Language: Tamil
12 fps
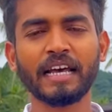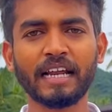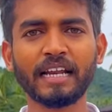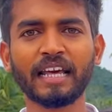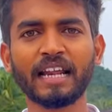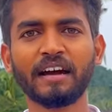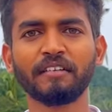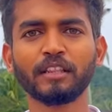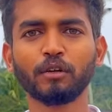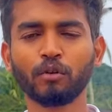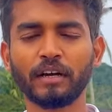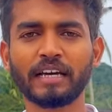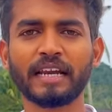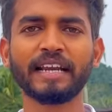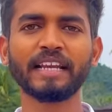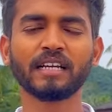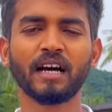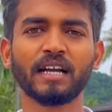ரெகுலராக வந்து உங்களோட
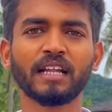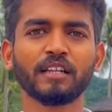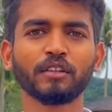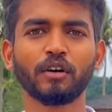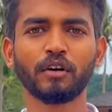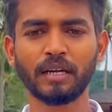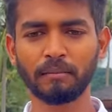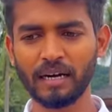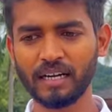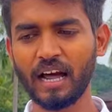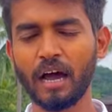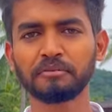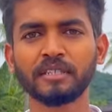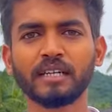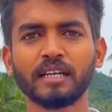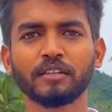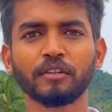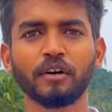கிரெடிட் கார்டில் இருந்தோ இல்லை மற்ற
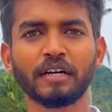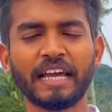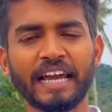ஆப்ஷனில் இருந்தோ